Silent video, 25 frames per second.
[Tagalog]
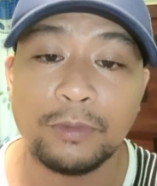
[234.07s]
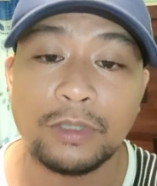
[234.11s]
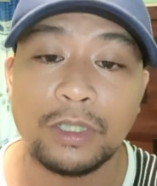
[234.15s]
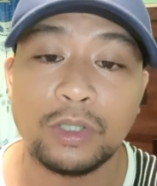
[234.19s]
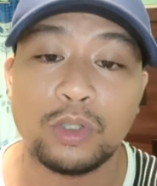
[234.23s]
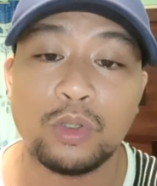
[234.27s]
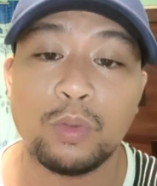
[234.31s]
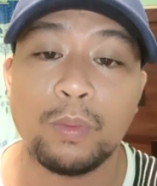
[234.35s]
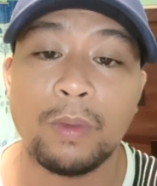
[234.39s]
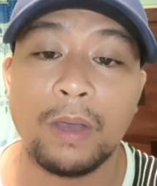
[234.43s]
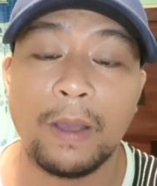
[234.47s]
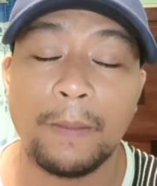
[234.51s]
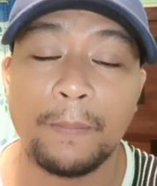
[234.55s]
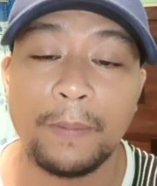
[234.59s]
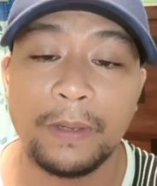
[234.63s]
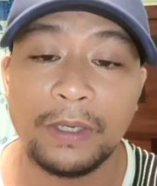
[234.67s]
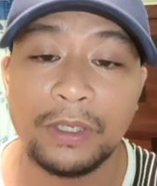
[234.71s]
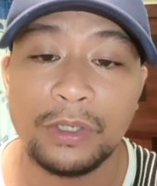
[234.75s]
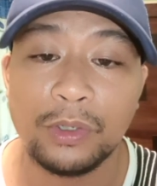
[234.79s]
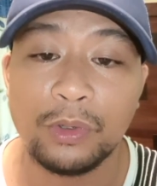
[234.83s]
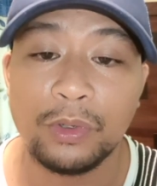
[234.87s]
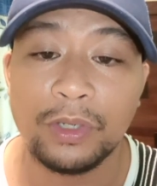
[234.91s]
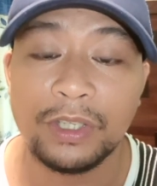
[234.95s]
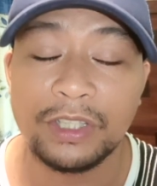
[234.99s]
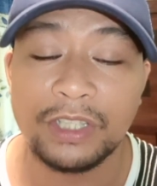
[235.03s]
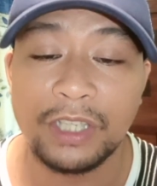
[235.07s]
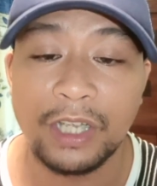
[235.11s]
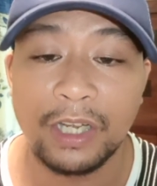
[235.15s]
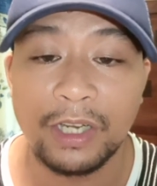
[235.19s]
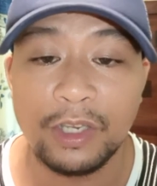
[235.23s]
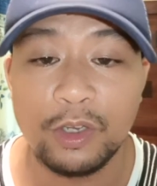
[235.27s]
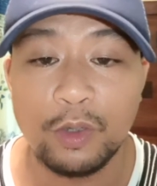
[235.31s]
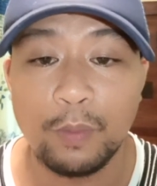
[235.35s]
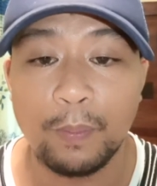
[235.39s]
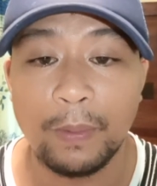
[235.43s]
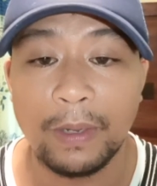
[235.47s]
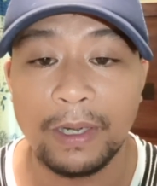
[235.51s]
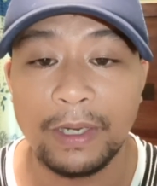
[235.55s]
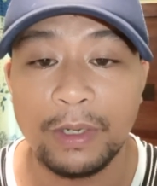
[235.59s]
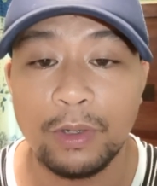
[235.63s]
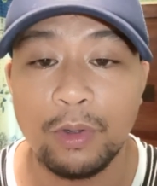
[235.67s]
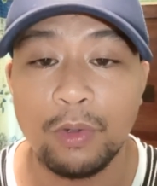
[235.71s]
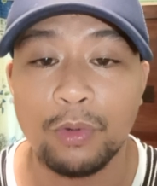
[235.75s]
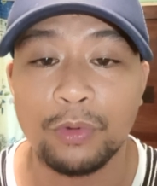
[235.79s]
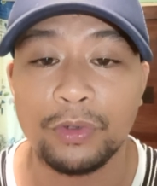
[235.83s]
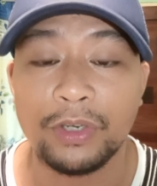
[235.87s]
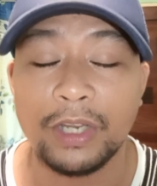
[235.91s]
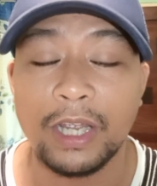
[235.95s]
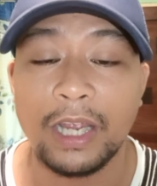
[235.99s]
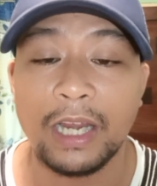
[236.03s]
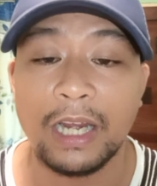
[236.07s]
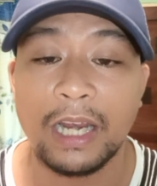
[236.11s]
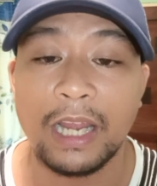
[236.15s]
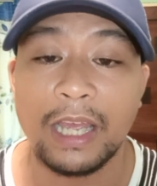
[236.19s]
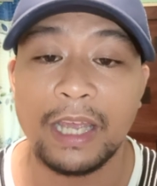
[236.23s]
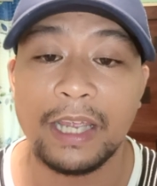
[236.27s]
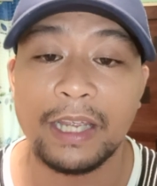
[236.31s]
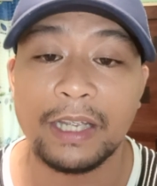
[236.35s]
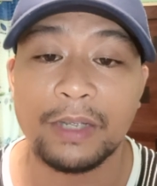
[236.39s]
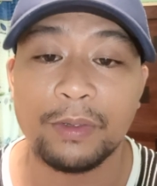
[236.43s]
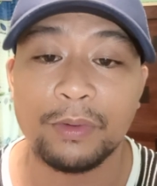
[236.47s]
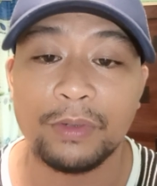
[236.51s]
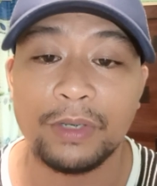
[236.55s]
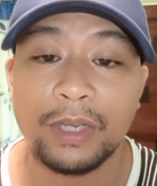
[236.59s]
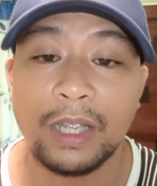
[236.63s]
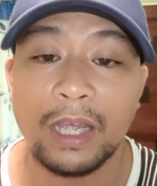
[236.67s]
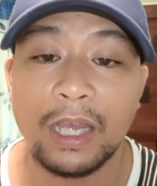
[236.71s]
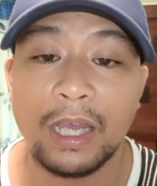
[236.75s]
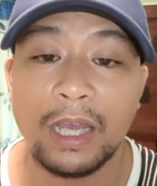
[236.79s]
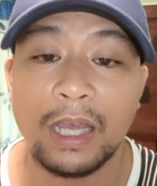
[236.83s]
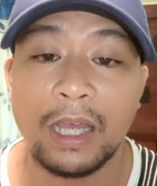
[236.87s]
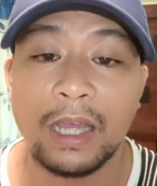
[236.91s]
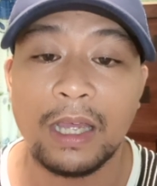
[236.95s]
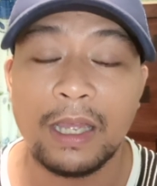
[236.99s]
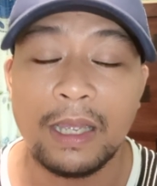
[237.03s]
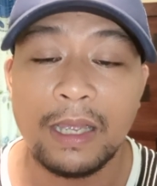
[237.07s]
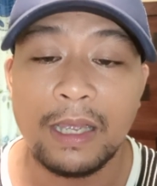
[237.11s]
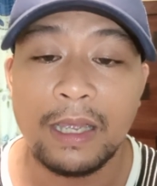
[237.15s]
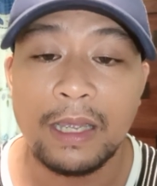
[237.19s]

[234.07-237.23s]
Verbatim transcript: sa to mga video i-share nyo palihog niya i-like unya